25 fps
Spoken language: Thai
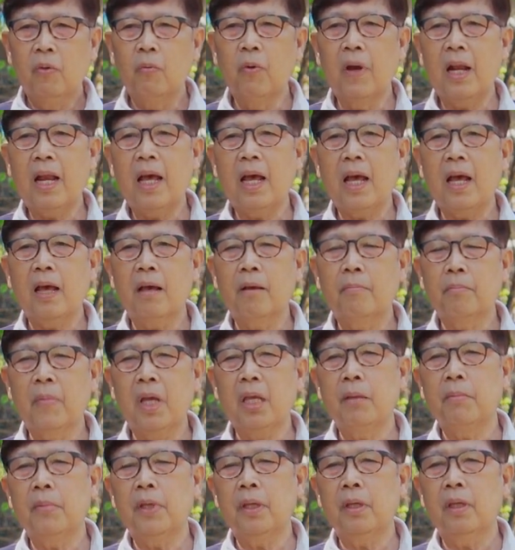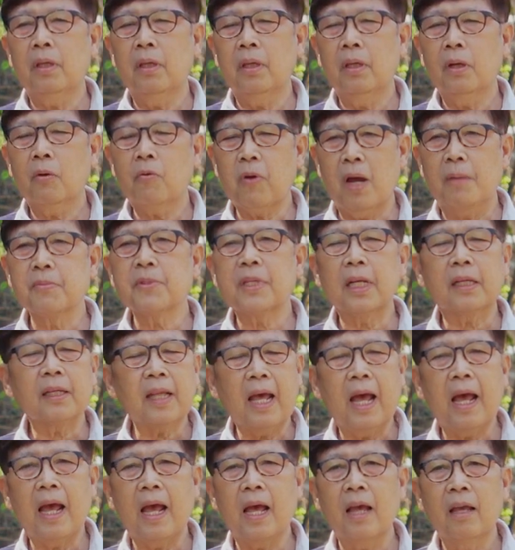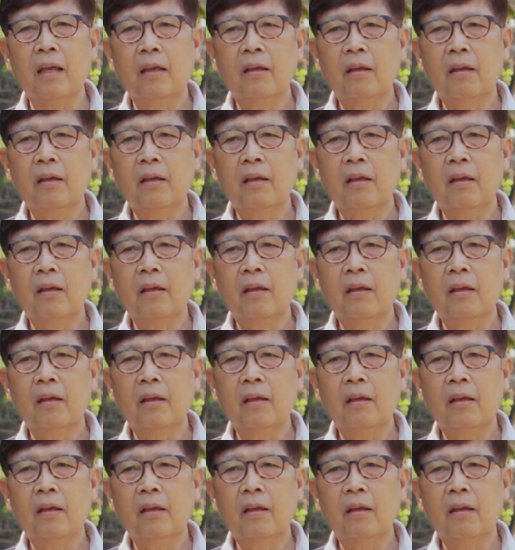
เวลาไม่มีความศรัทธา